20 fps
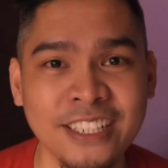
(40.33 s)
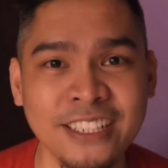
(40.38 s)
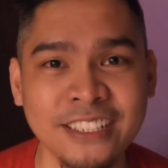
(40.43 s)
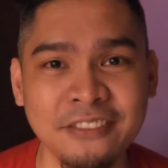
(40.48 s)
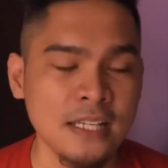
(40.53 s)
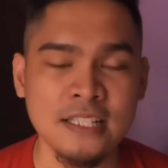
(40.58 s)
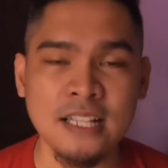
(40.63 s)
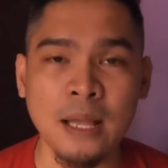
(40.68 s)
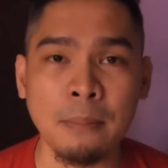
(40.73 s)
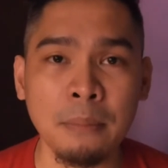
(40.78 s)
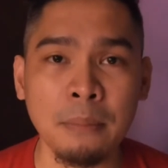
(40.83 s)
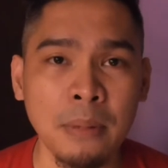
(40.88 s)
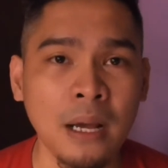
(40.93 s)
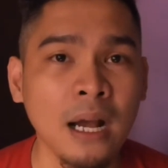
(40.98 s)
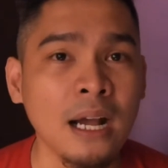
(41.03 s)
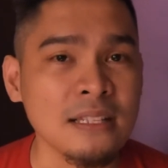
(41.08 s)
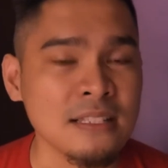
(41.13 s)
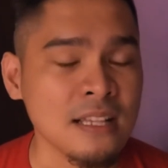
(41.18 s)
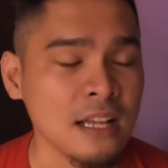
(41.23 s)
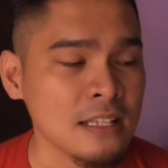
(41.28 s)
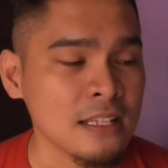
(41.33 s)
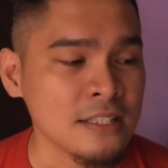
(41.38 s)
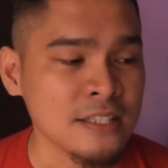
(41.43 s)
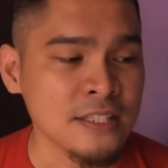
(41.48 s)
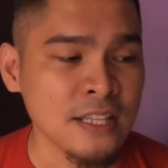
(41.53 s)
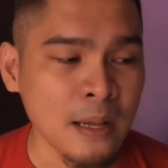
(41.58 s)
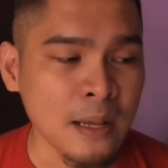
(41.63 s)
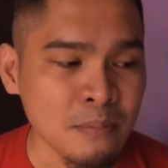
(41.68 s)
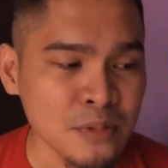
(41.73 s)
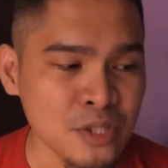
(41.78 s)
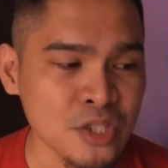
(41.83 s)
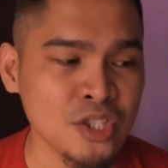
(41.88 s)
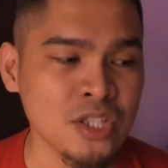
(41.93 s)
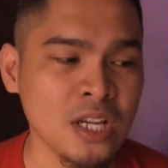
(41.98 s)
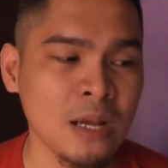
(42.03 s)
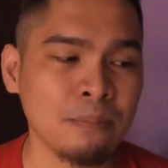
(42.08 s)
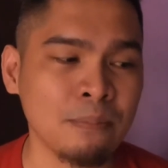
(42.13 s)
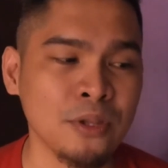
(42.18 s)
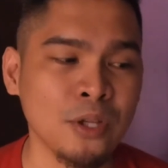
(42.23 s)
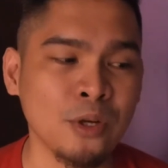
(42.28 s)
Sabi pa nga sa Psalms
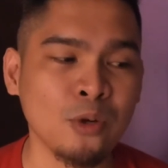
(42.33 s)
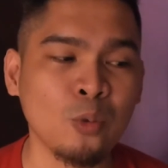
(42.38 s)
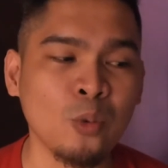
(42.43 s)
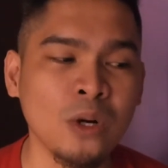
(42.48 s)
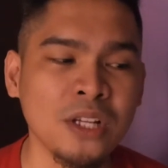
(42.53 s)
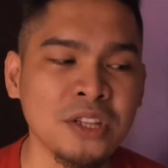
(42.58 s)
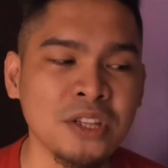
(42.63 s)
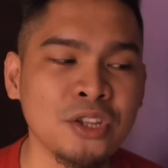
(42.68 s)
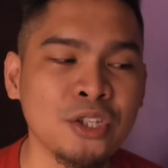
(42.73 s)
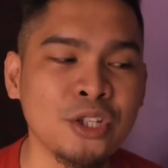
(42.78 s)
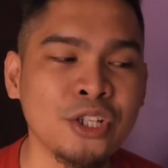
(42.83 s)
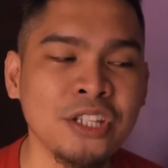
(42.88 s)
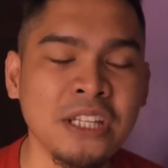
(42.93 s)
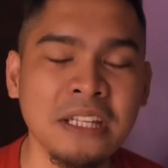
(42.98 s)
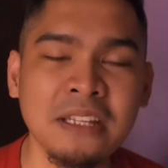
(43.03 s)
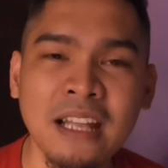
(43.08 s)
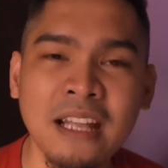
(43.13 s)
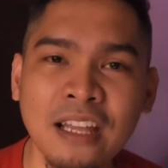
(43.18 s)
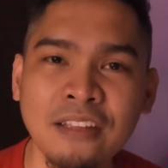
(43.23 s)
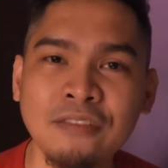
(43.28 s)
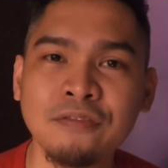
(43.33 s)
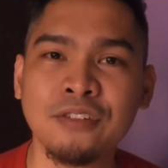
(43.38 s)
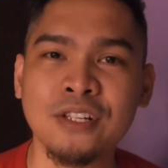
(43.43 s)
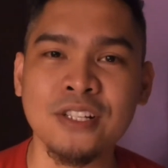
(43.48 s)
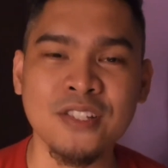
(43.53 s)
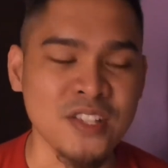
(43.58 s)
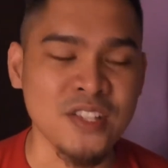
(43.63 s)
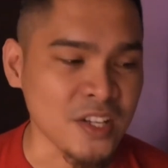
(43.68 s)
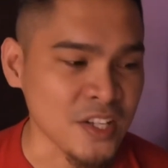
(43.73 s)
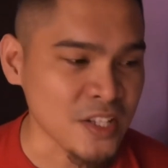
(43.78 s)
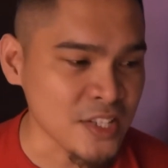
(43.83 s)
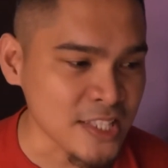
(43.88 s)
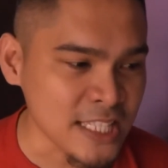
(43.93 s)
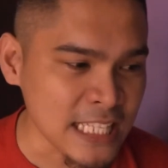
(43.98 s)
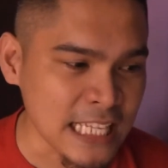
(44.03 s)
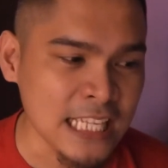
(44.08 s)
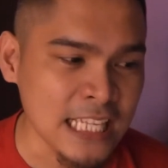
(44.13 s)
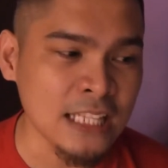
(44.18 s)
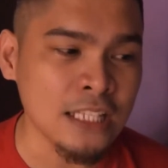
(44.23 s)
chapter 139 verse 16,